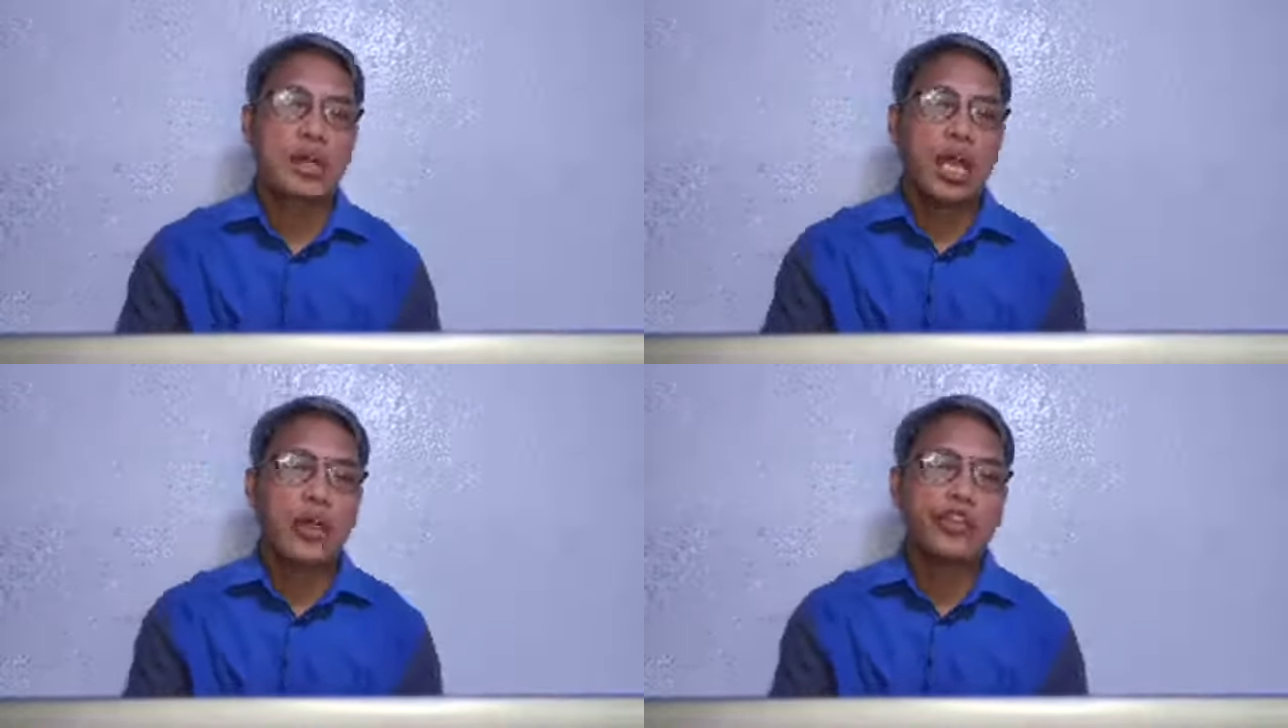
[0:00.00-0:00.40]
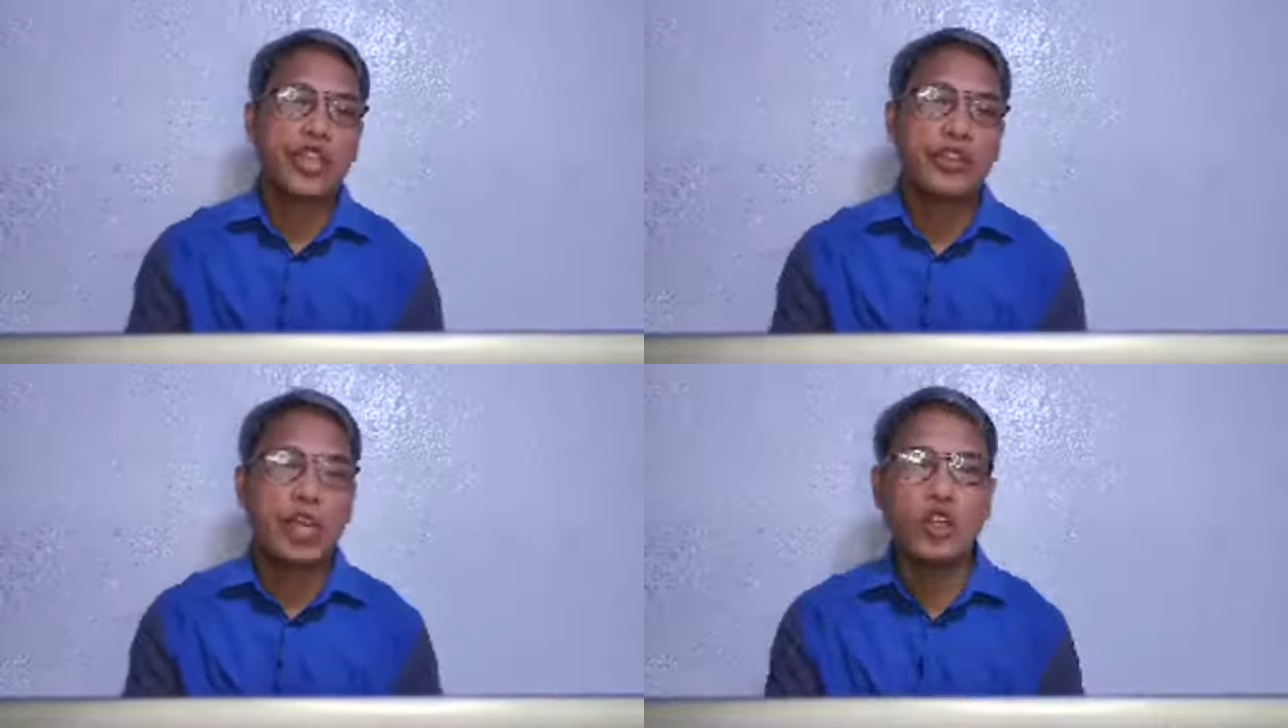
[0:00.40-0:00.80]
ang
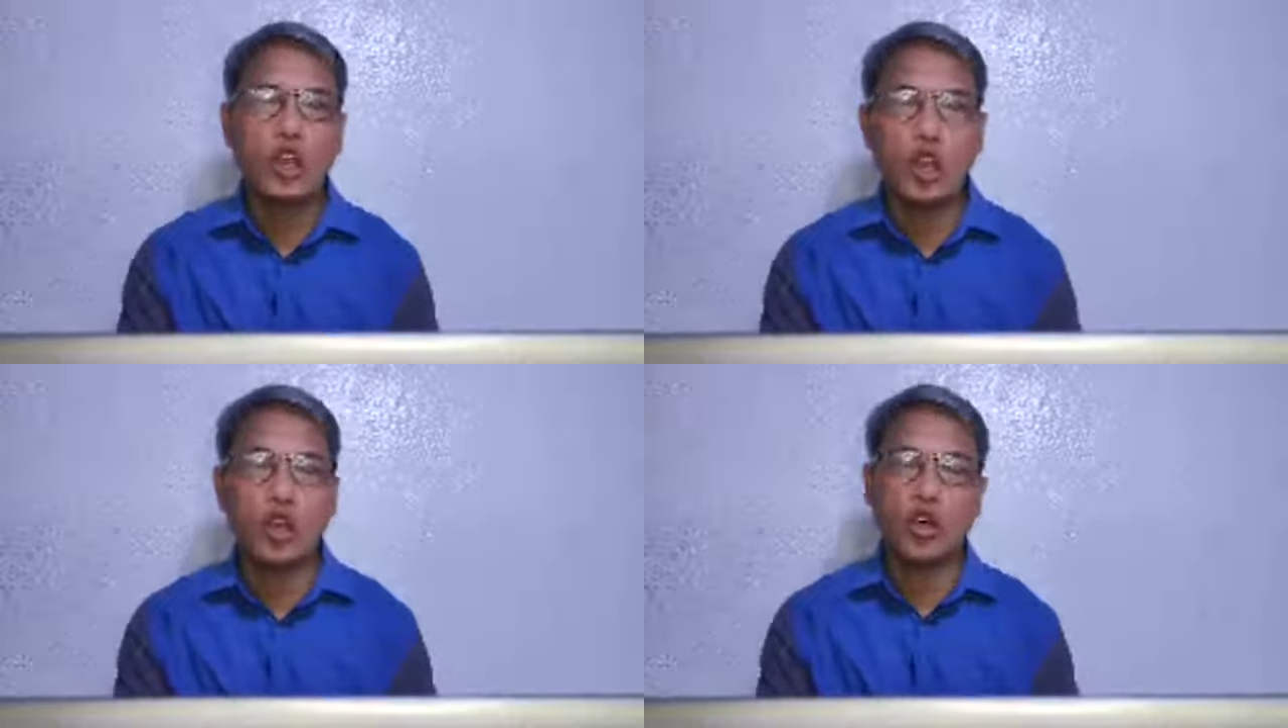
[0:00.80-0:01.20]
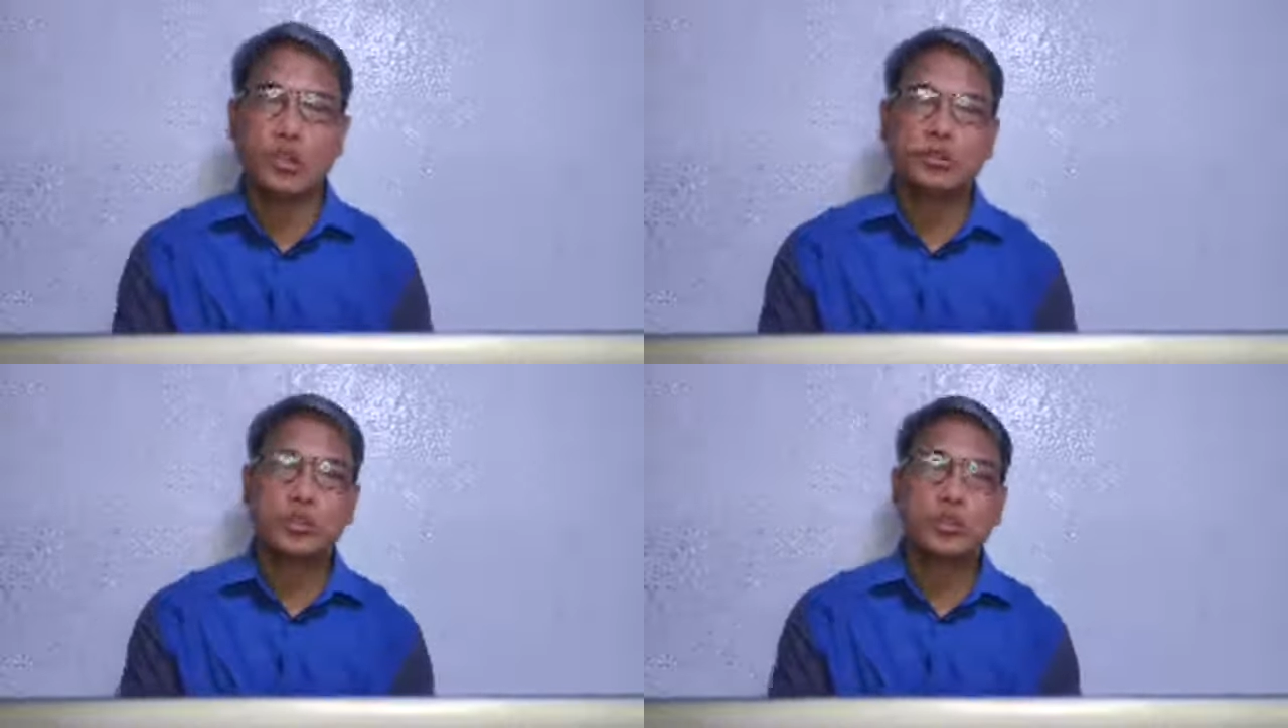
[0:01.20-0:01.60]
salitang YOLO,
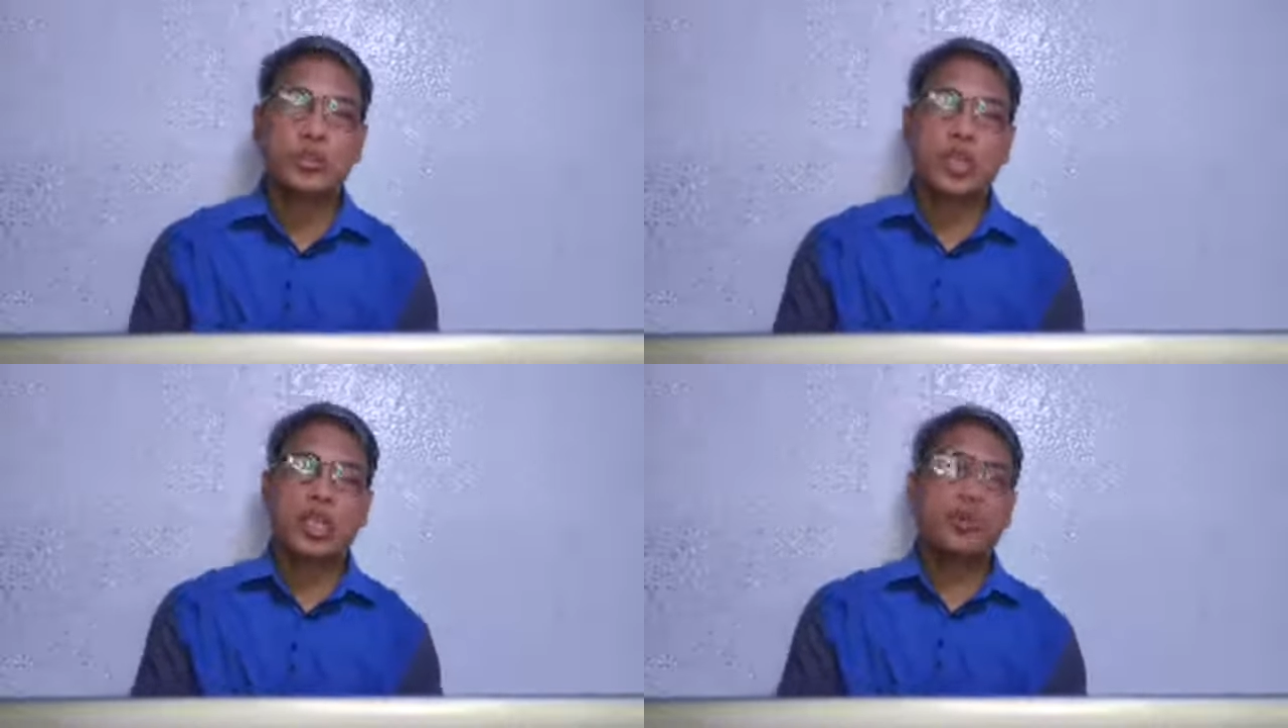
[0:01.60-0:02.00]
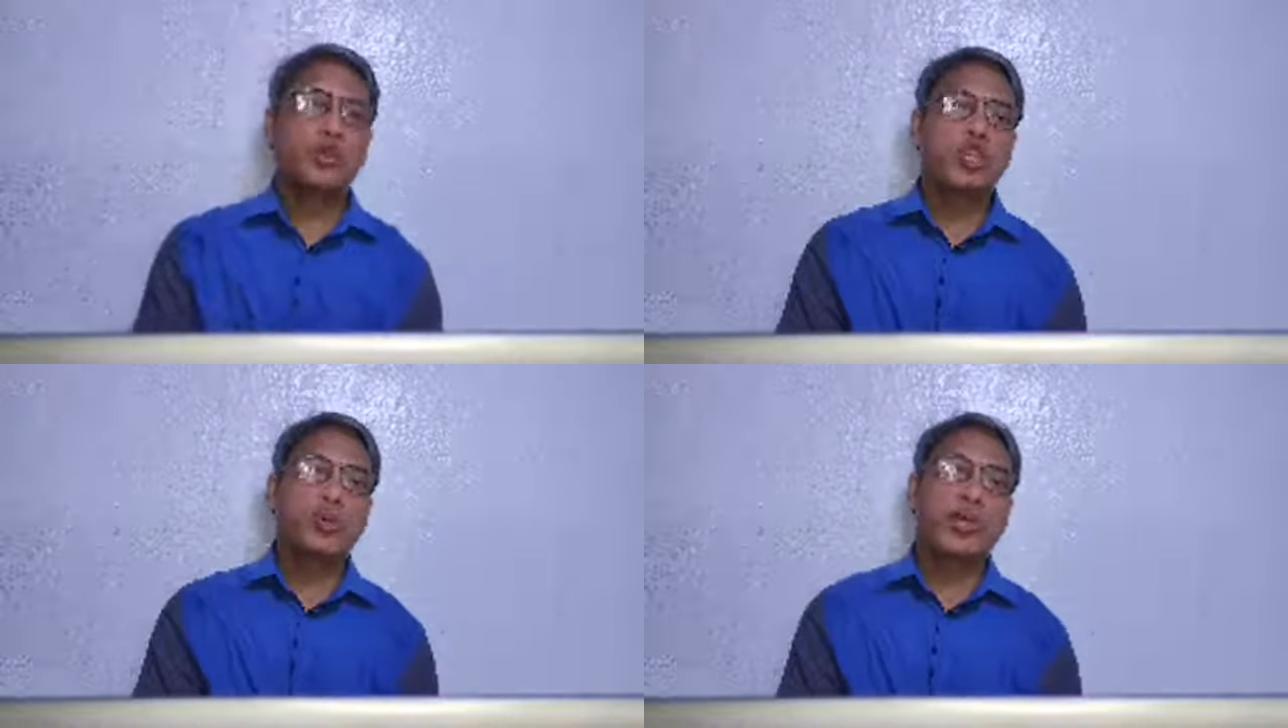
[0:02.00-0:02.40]
ang ibig
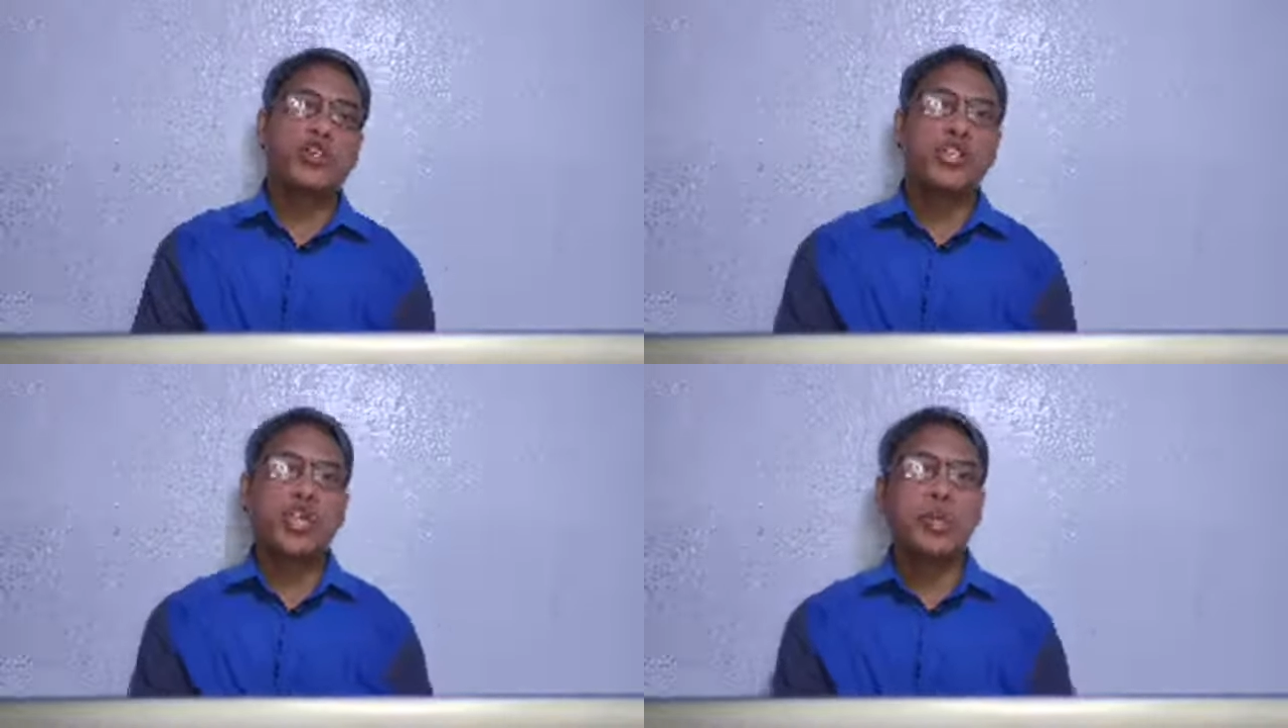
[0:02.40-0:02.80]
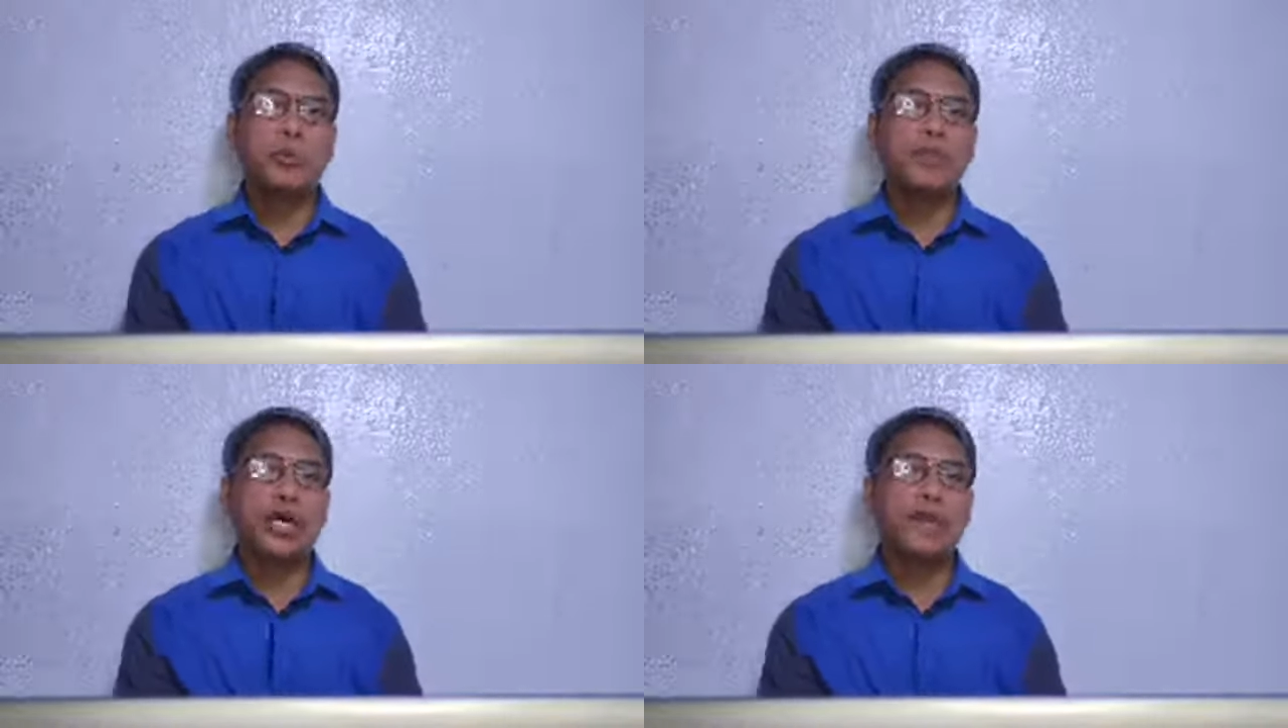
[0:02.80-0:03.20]
kong sabihin, sa
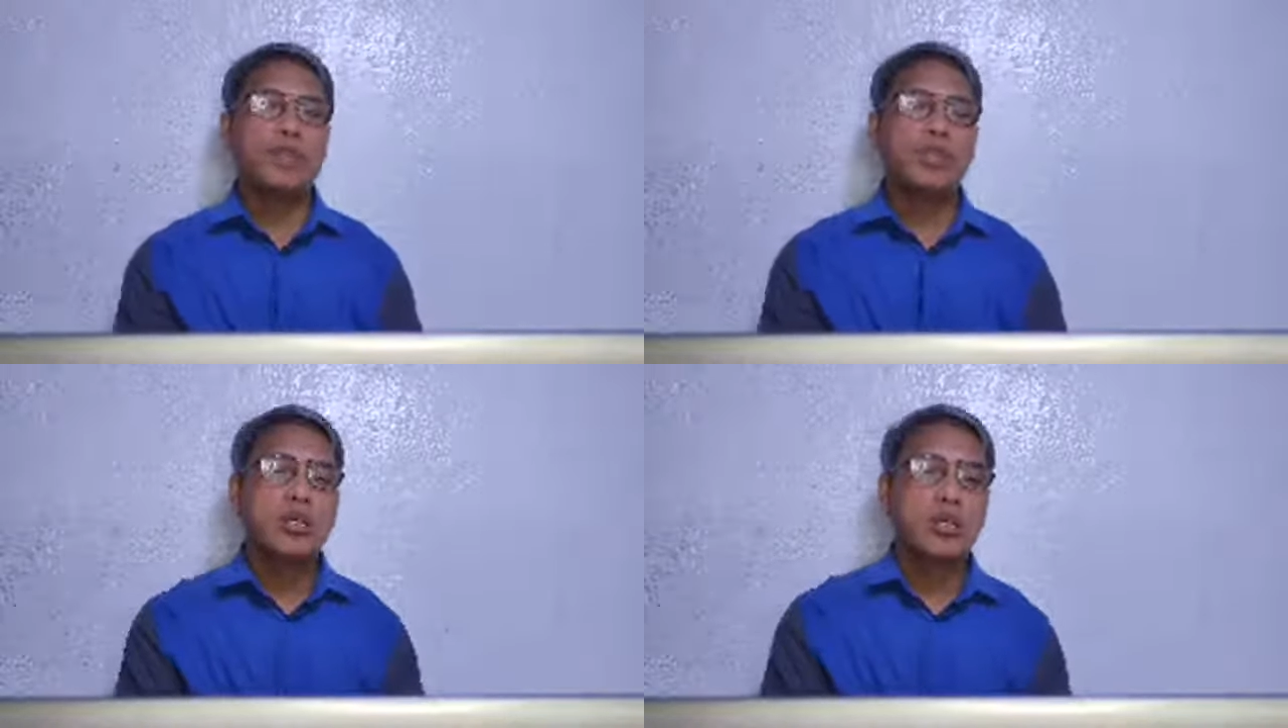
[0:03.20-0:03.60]
sanlibutan,